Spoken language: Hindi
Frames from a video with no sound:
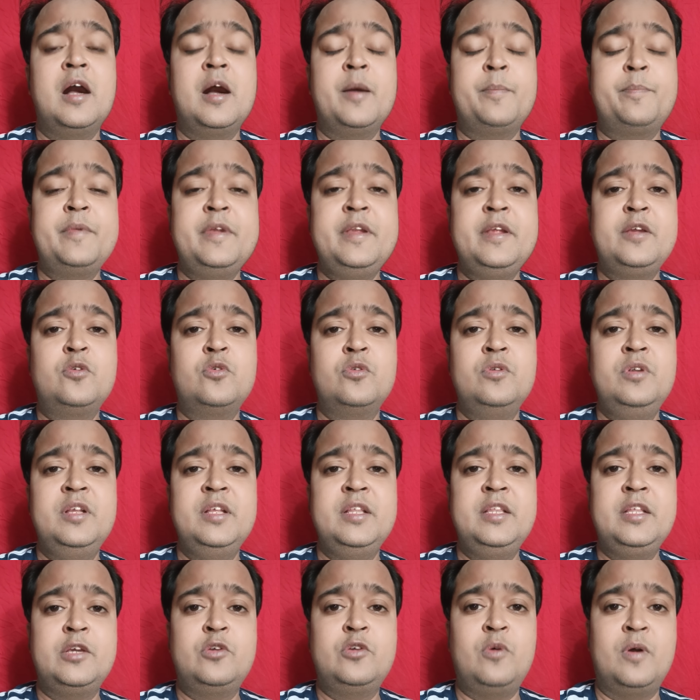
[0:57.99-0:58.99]
अपनी
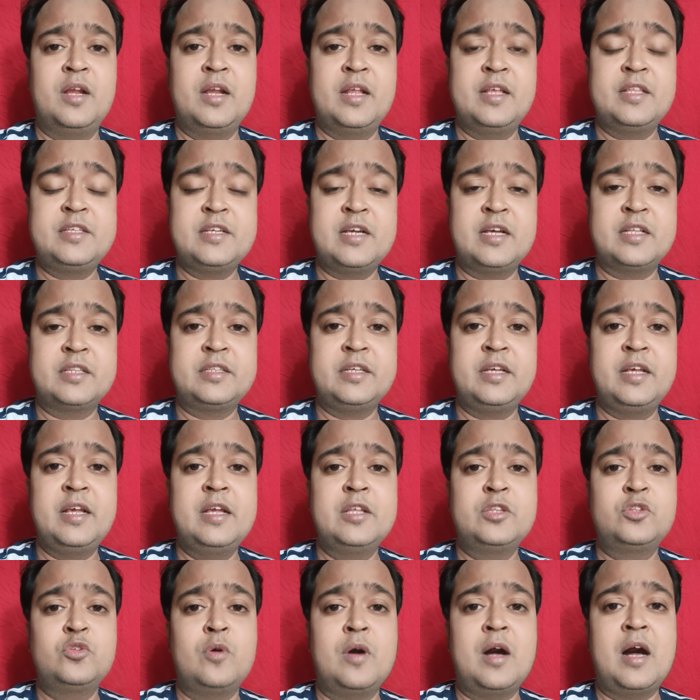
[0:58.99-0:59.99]
कुंडली दिखवाना चाहते
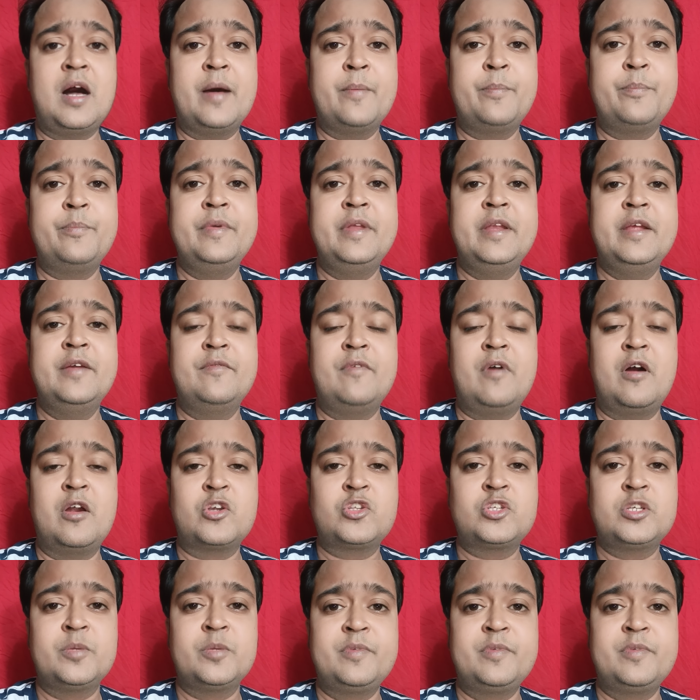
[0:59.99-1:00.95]
हैं तो आप मेरे व्हाट्सअप